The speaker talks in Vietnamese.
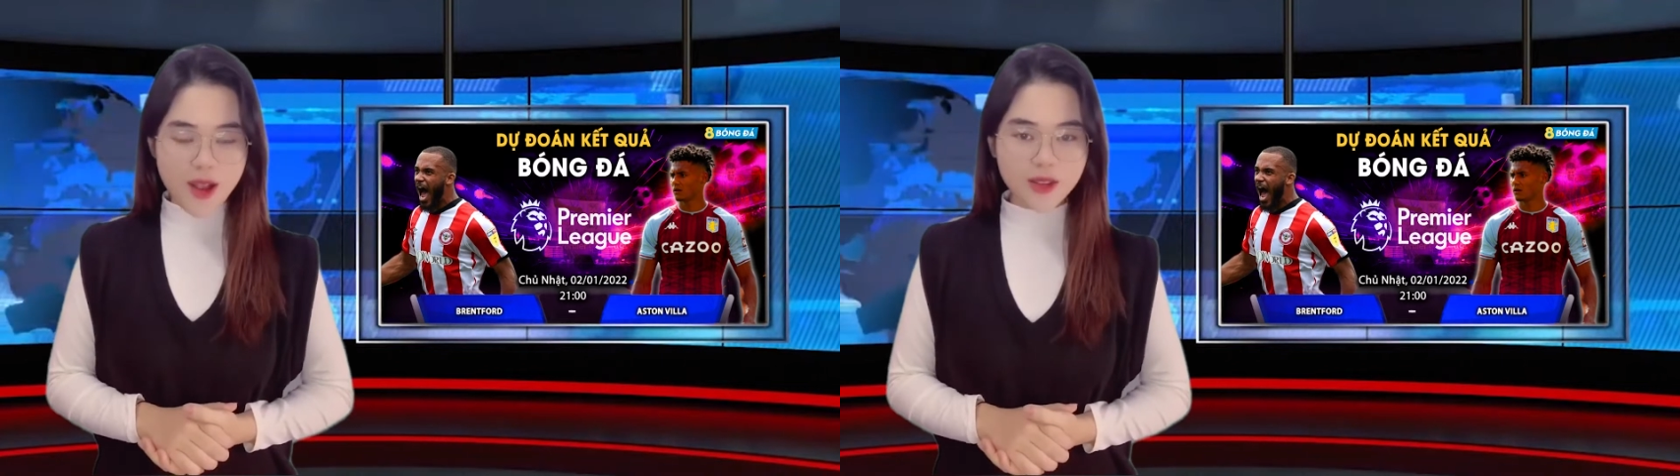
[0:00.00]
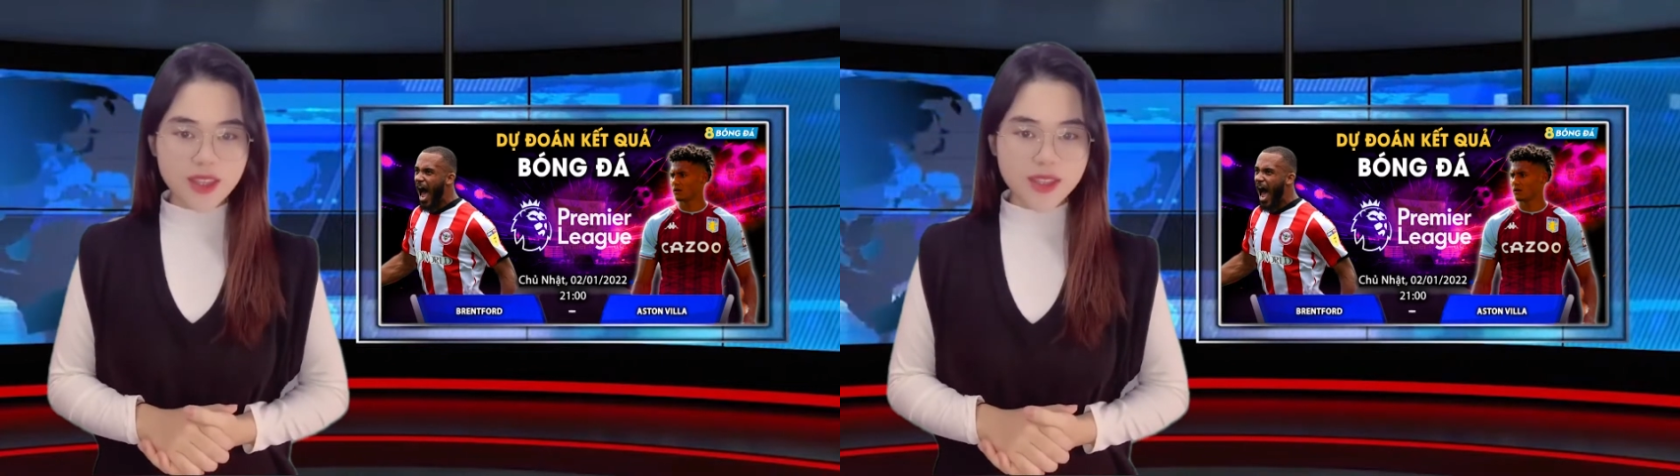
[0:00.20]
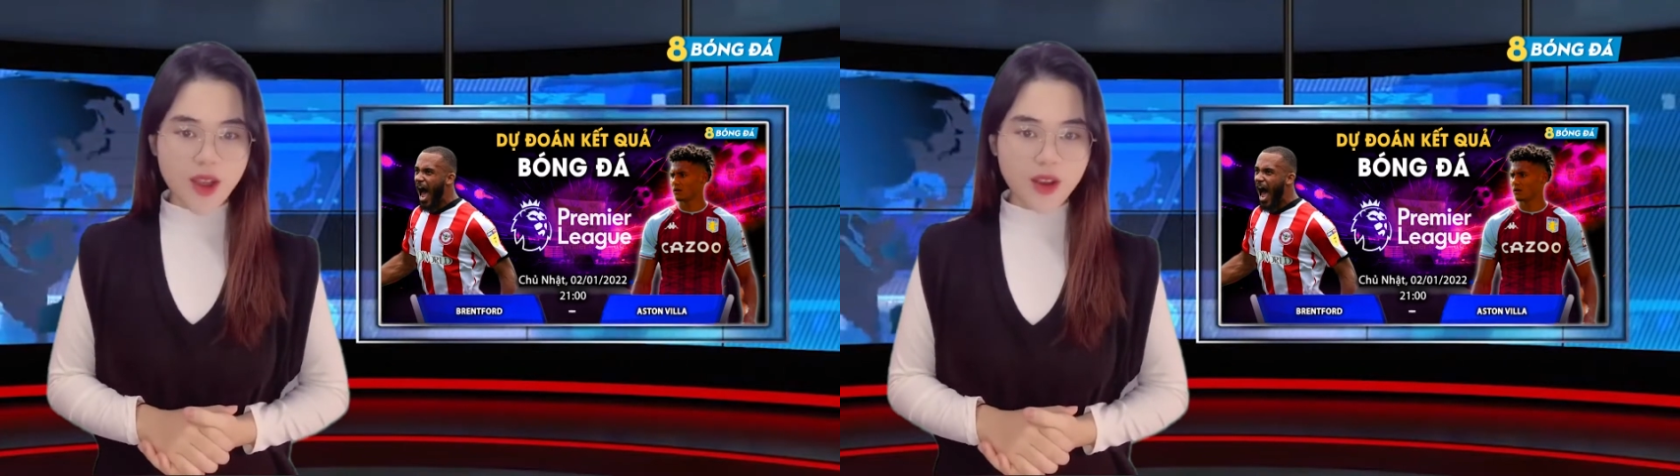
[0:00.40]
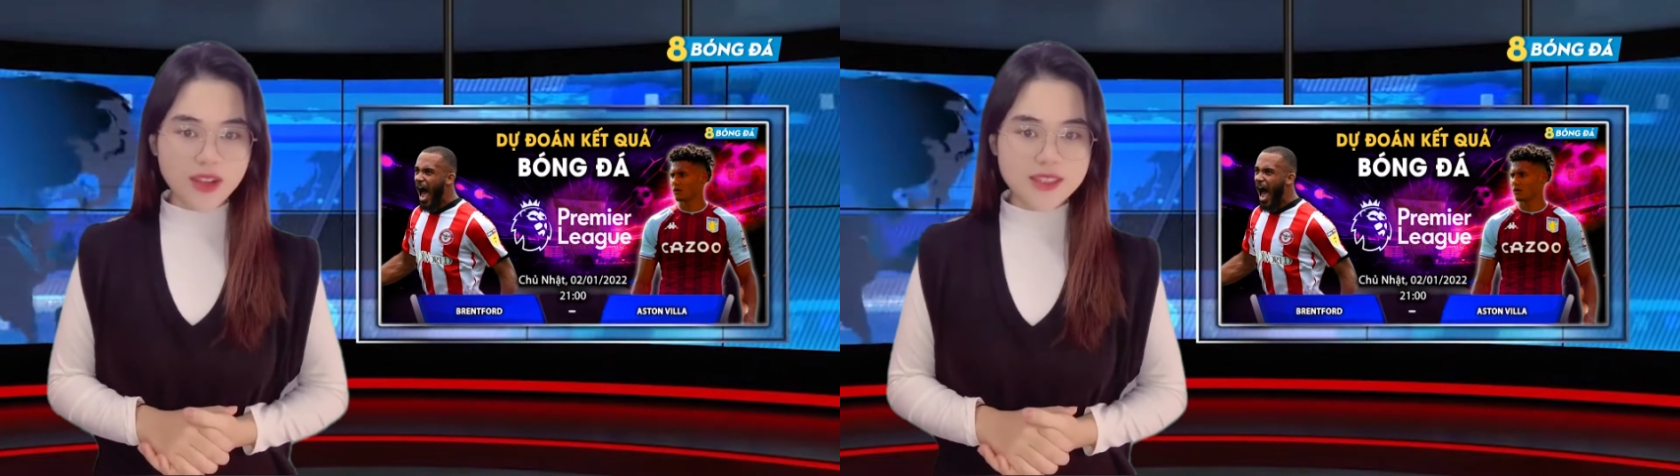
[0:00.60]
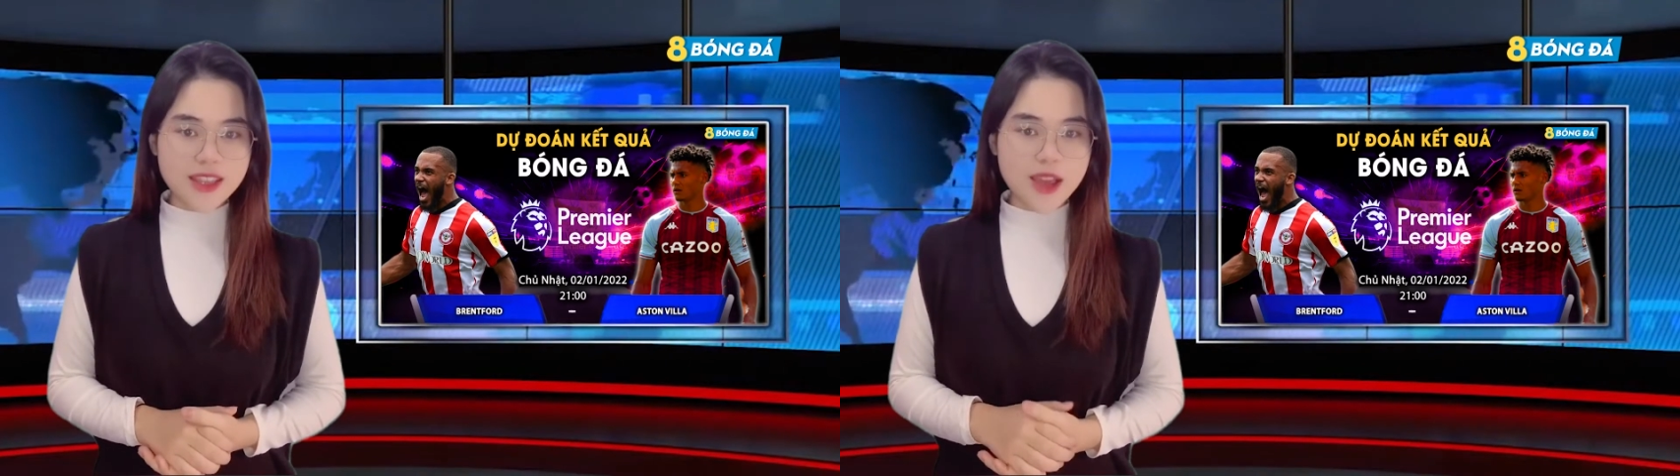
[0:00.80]
Có thể nói
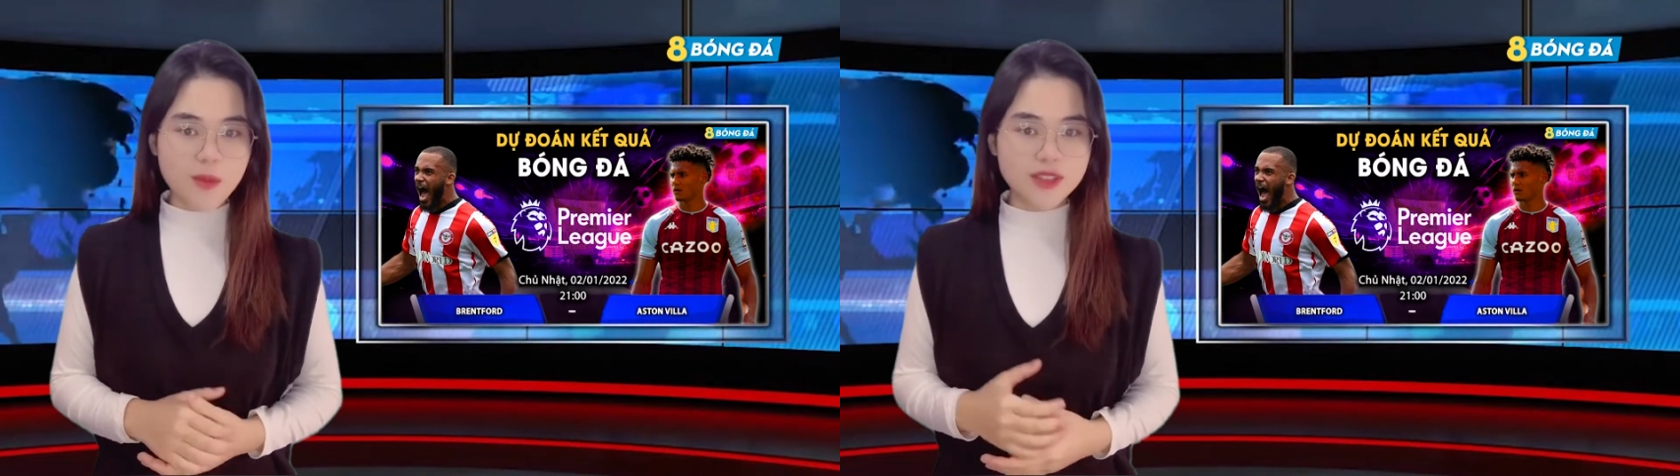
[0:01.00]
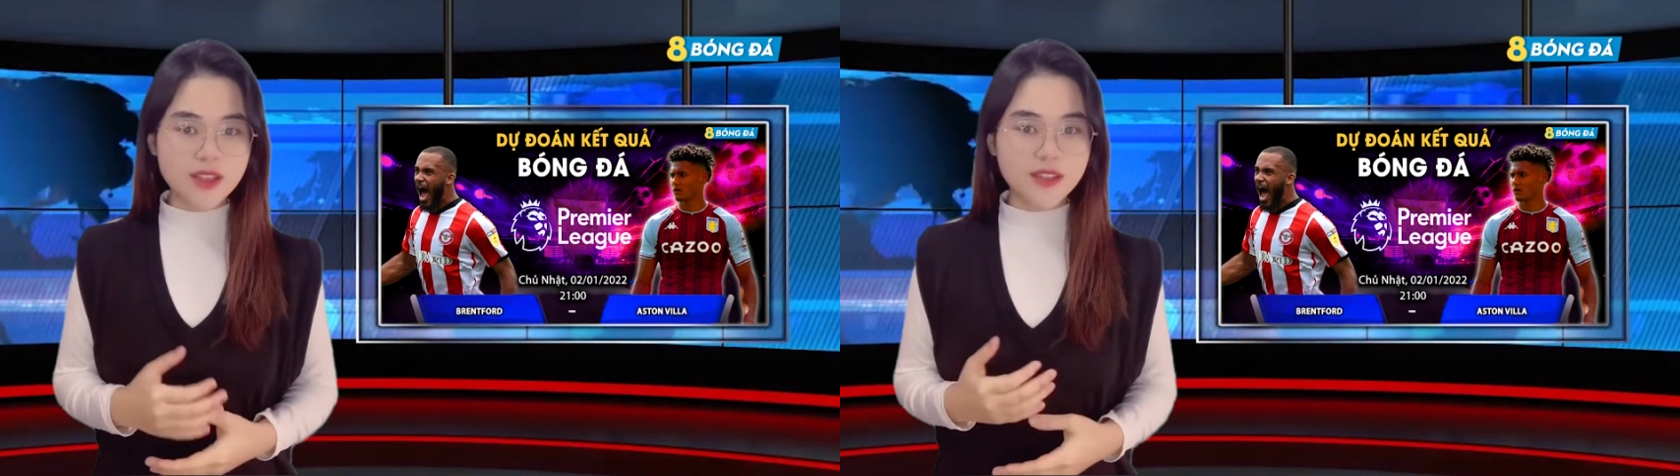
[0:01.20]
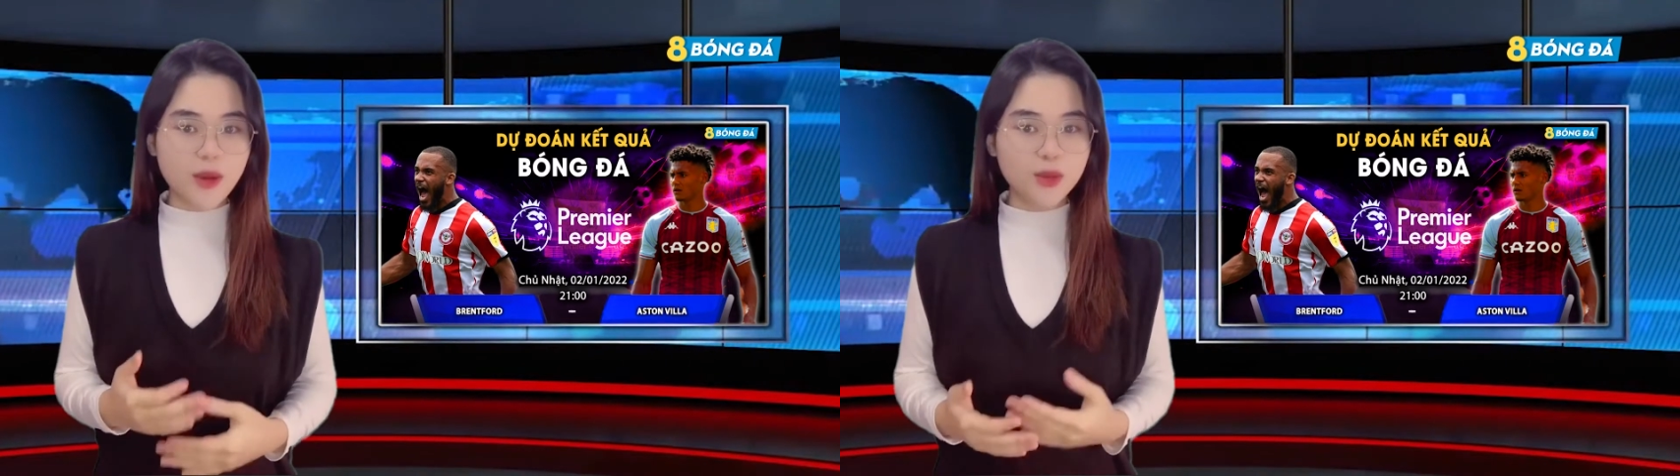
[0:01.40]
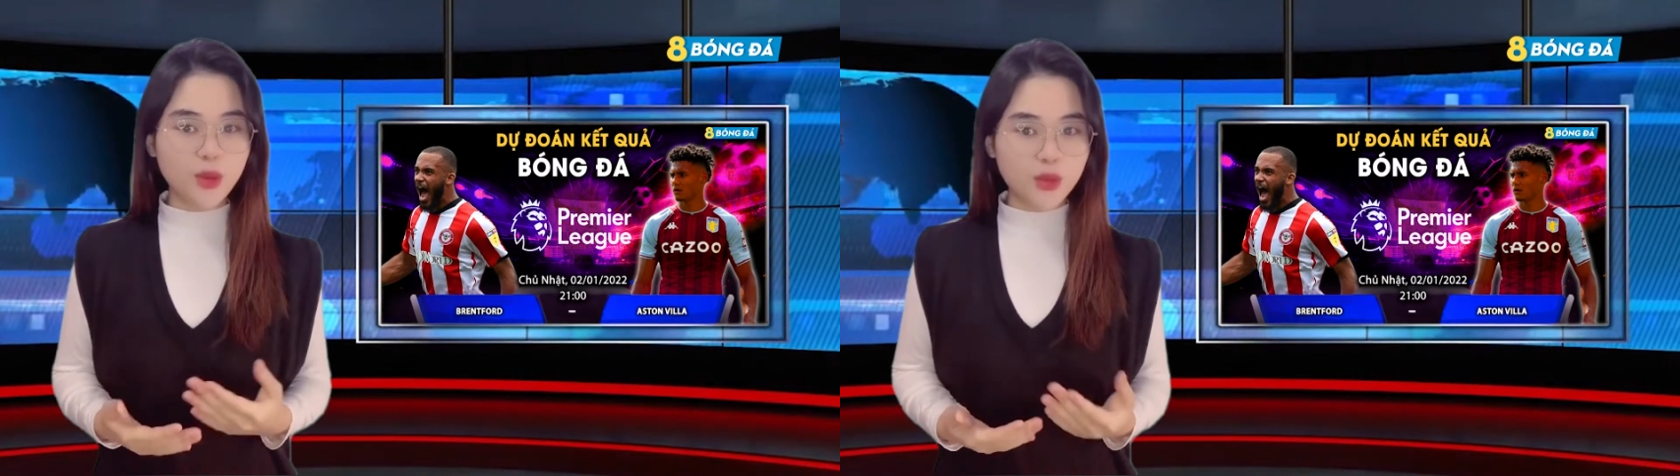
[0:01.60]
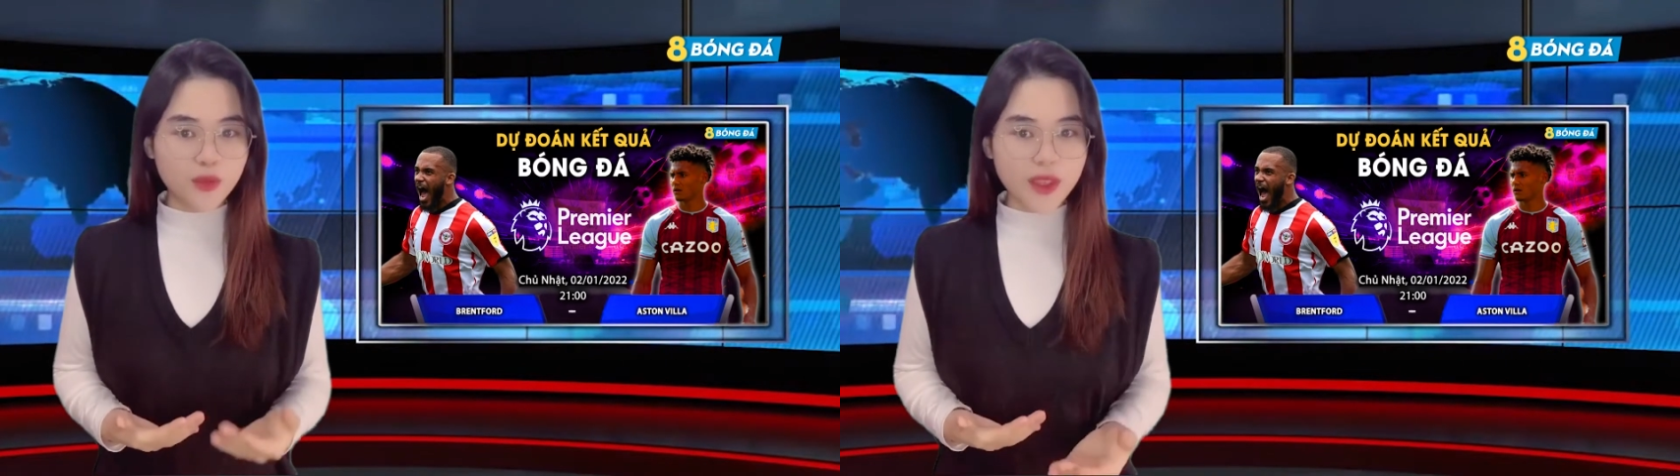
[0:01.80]
đây sẽ là một trận đấu
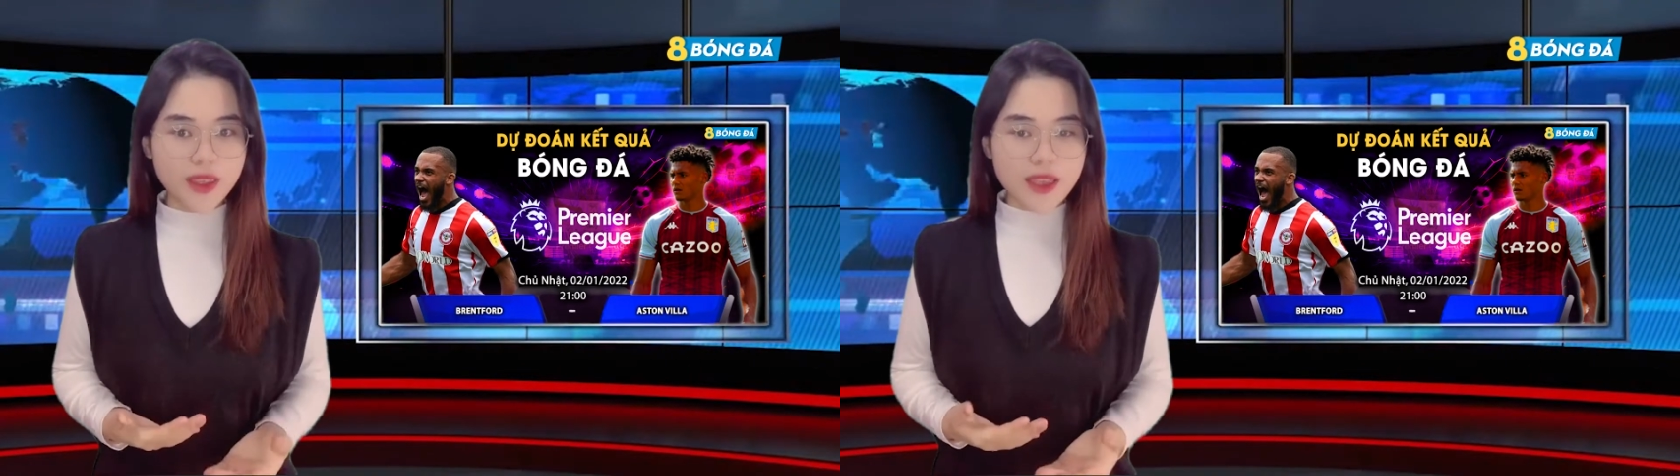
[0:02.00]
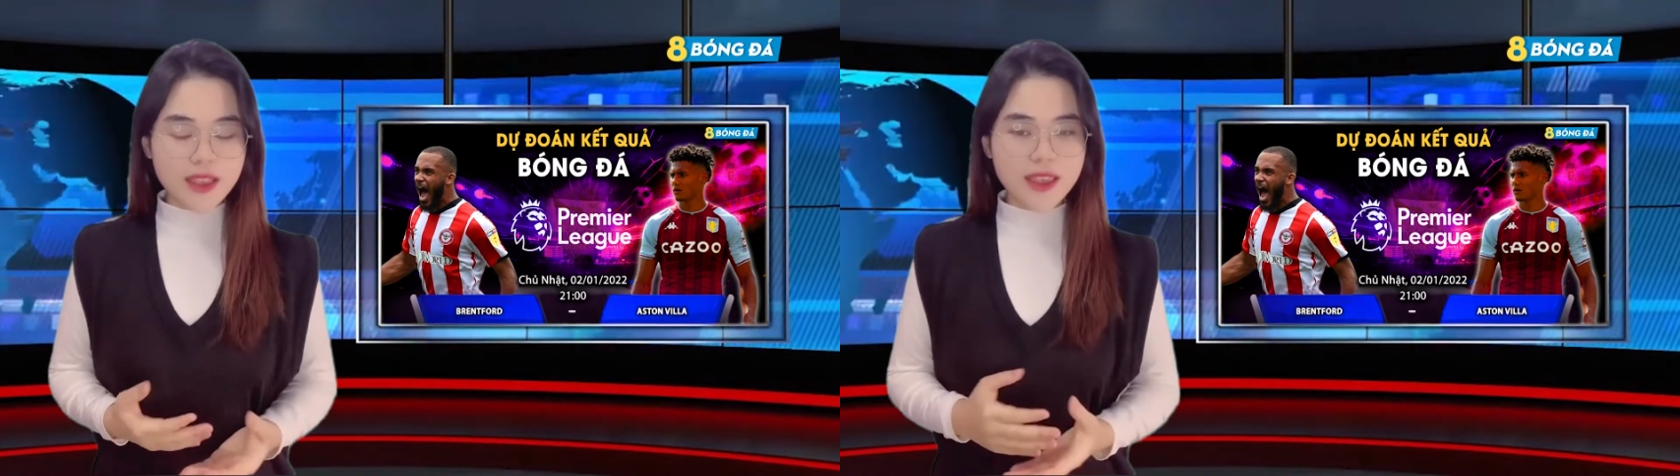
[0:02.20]
thú vị